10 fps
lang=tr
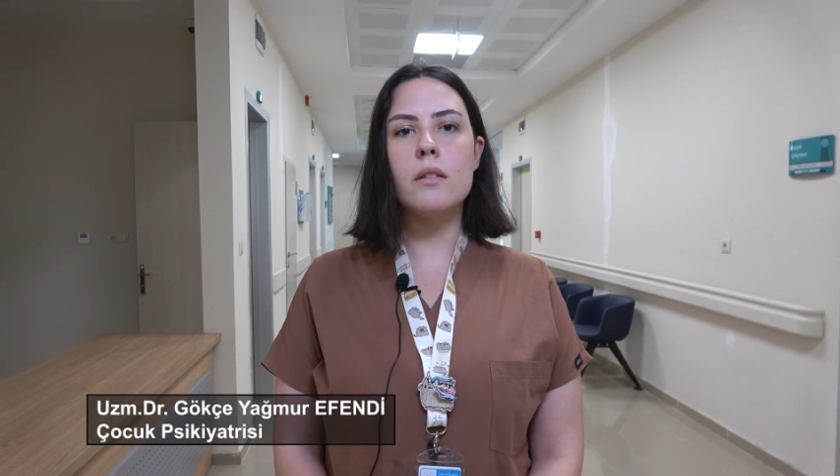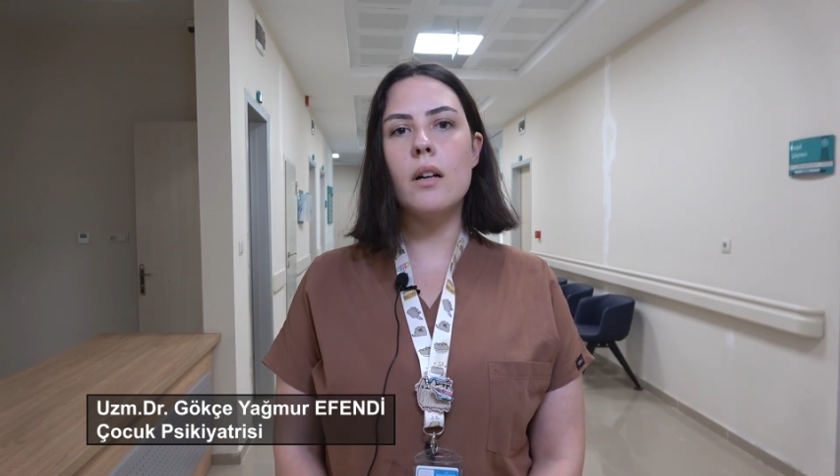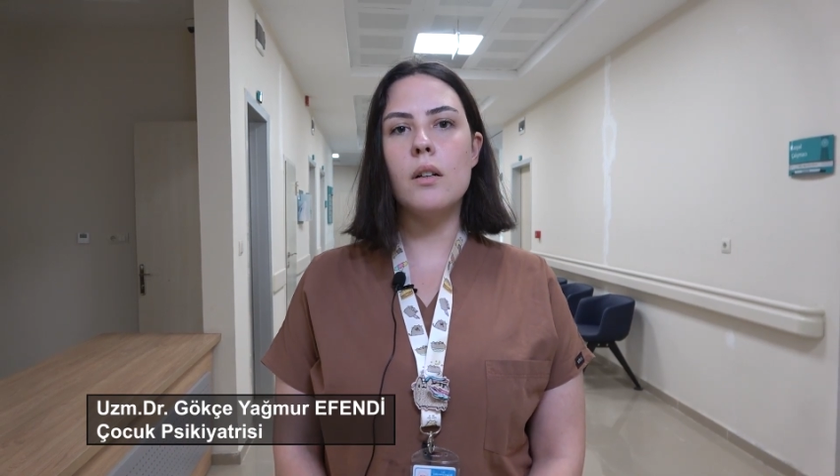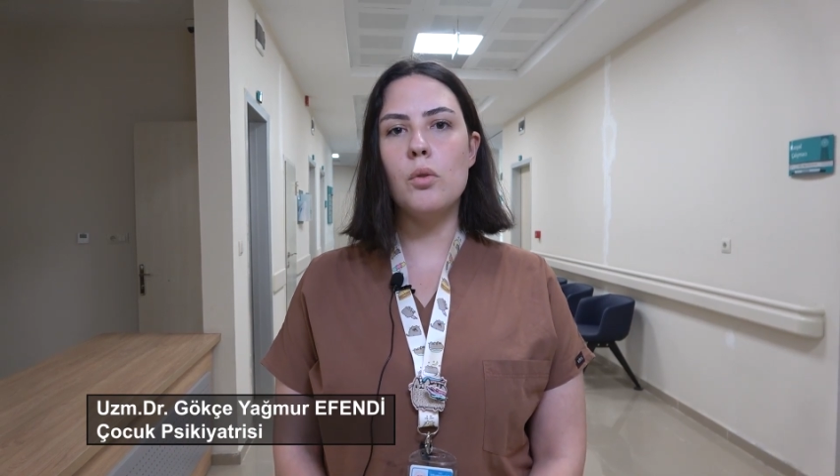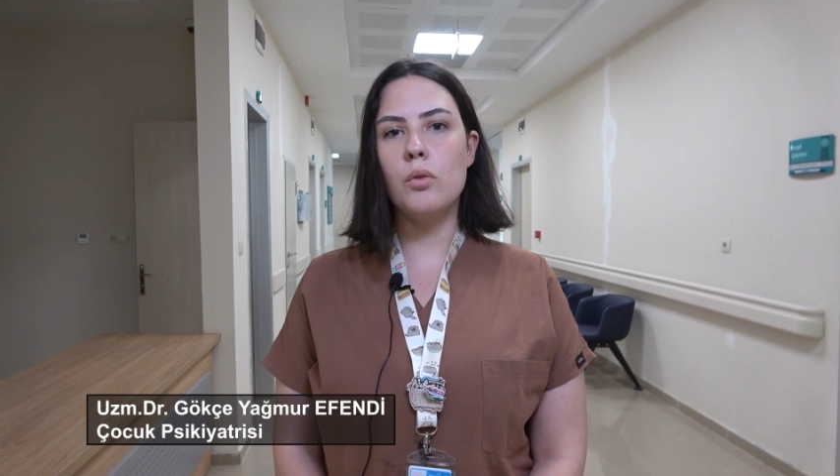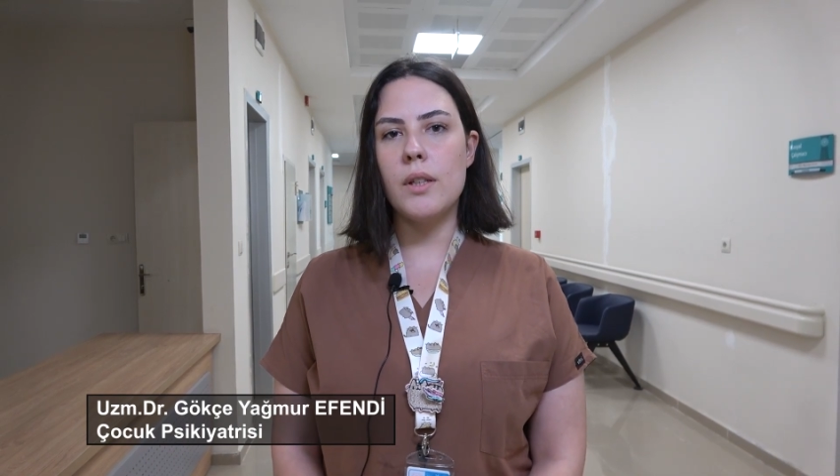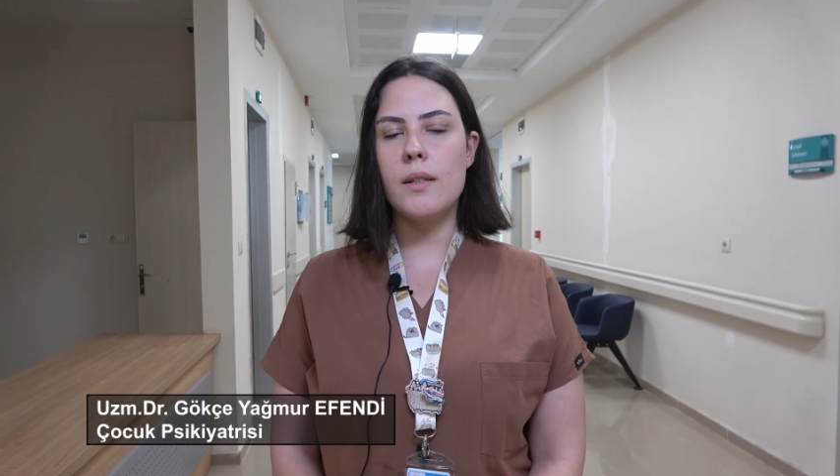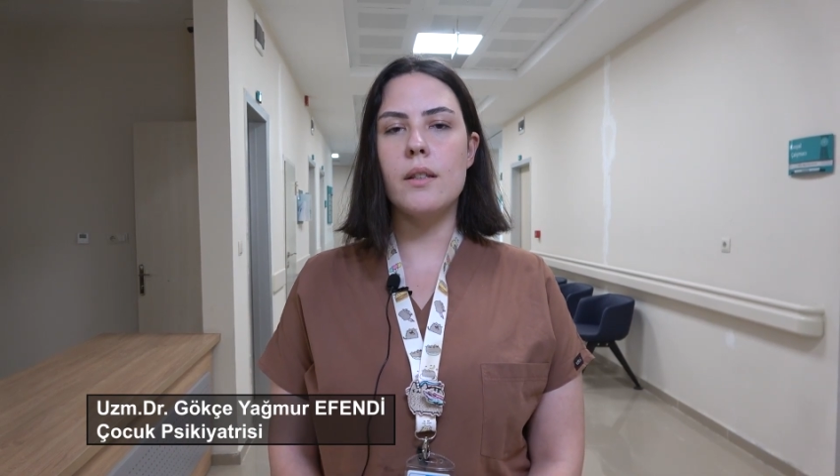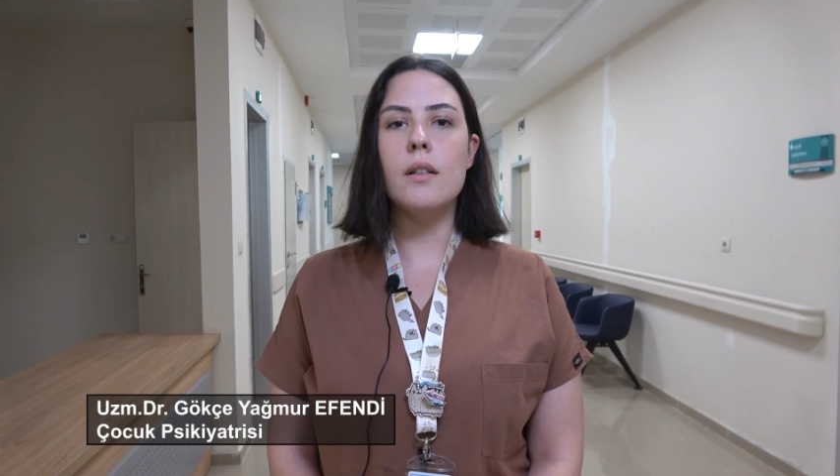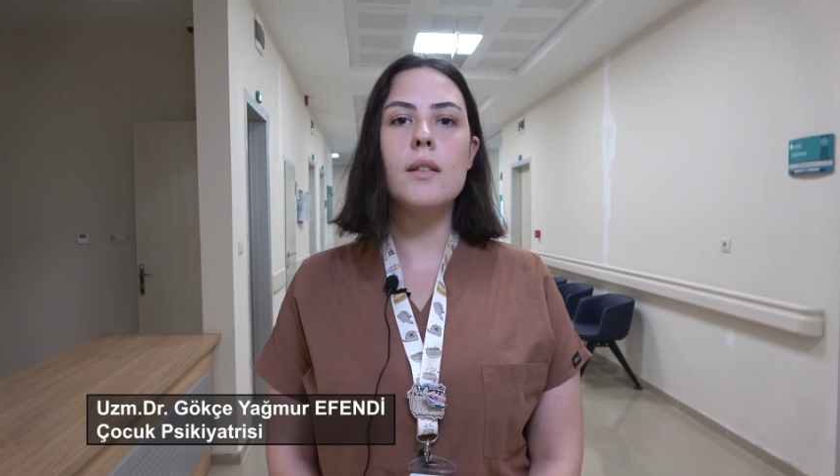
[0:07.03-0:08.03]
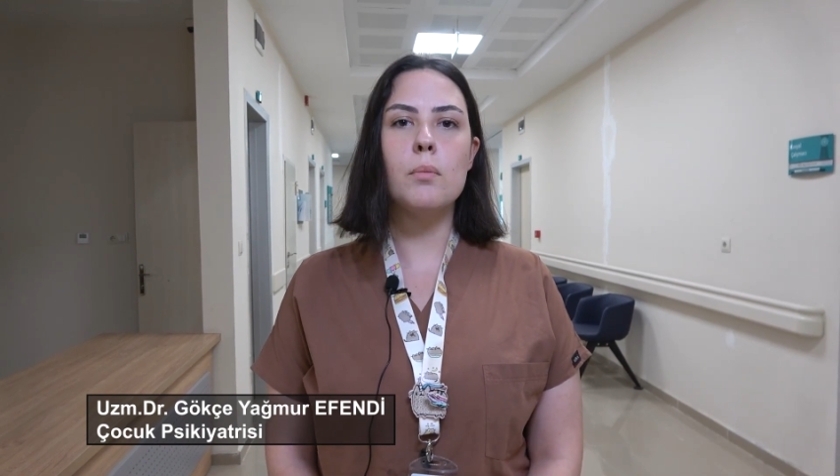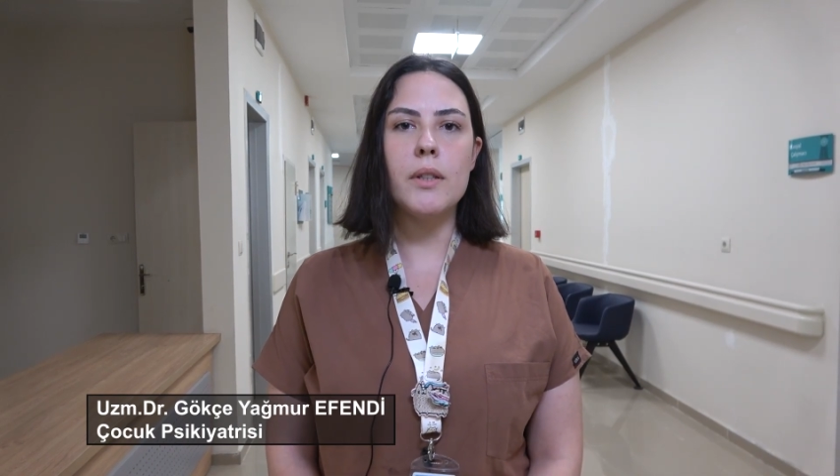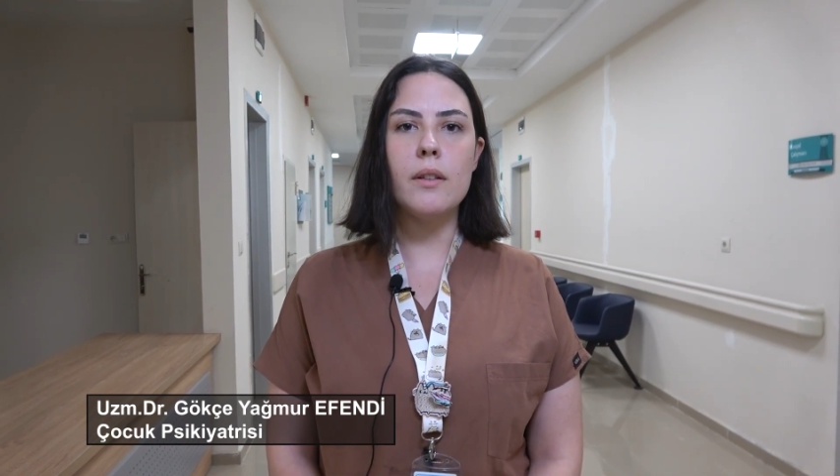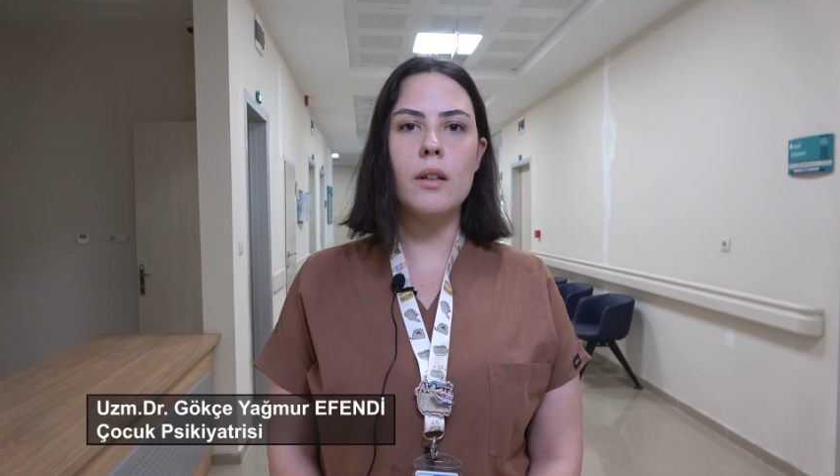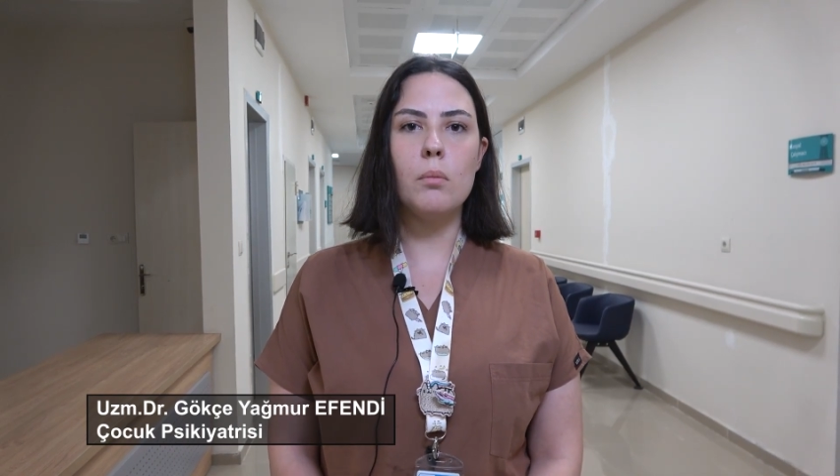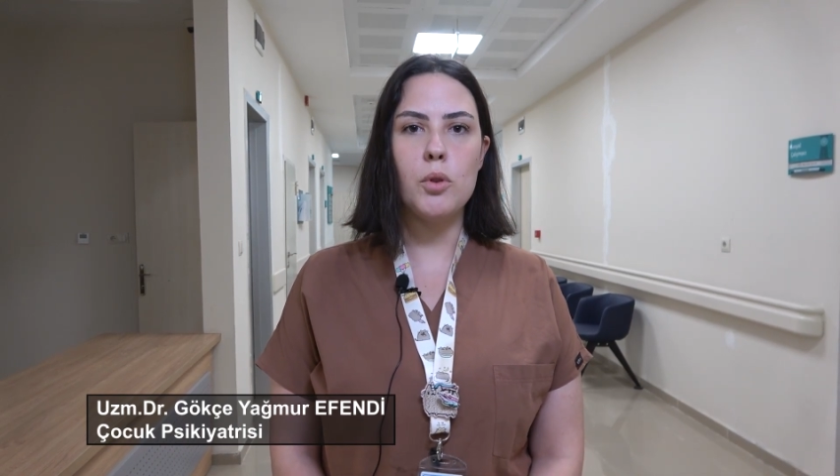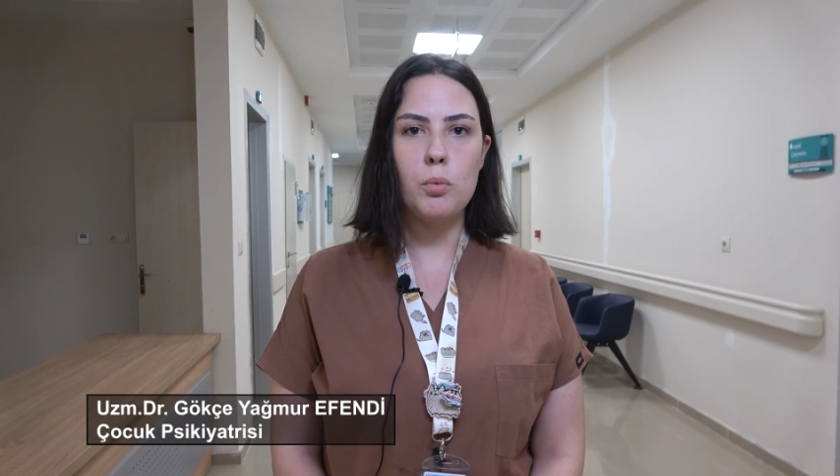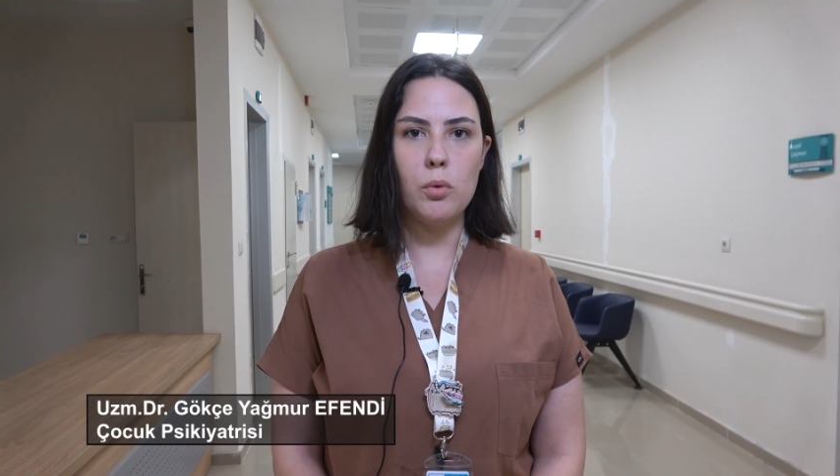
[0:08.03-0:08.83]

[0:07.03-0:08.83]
yataklı ünitesi de hizmete girmiş